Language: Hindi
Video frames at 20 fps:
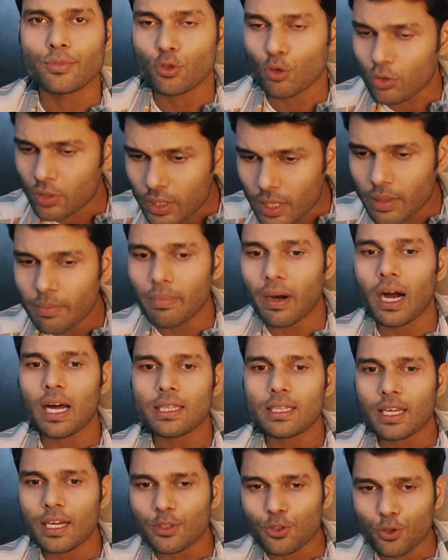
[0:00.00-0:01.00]
तो उसके
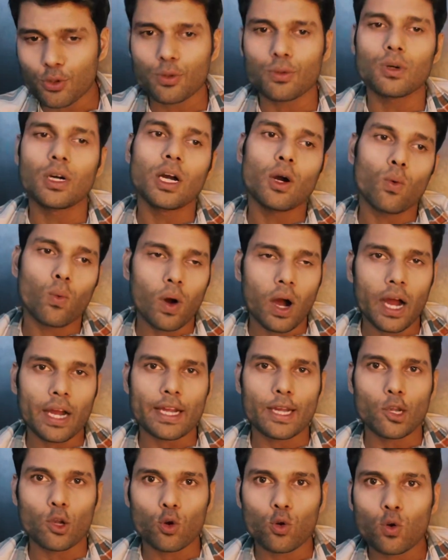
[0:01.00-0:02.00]
बाद का जो वहां
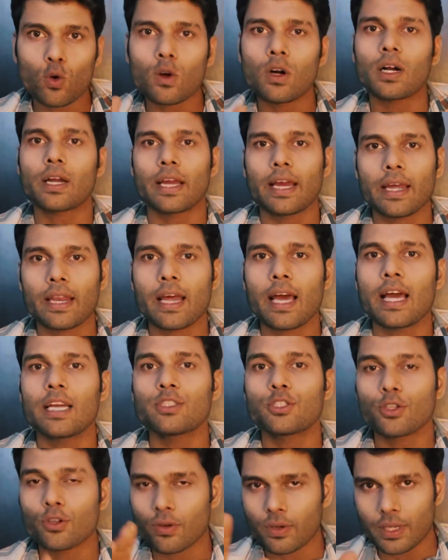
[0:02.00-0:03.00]
के लोगों का कहना है
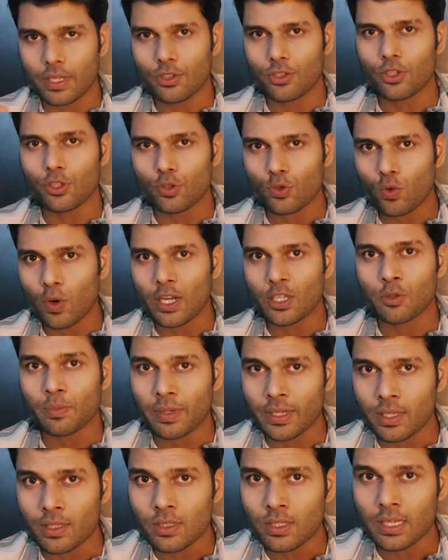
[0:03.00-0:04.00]
जिन्होंने इस चीज़ को
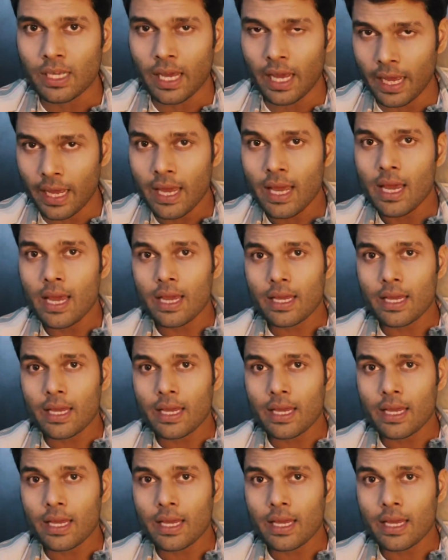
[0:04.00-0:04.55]
एक्सपीरियंस किया है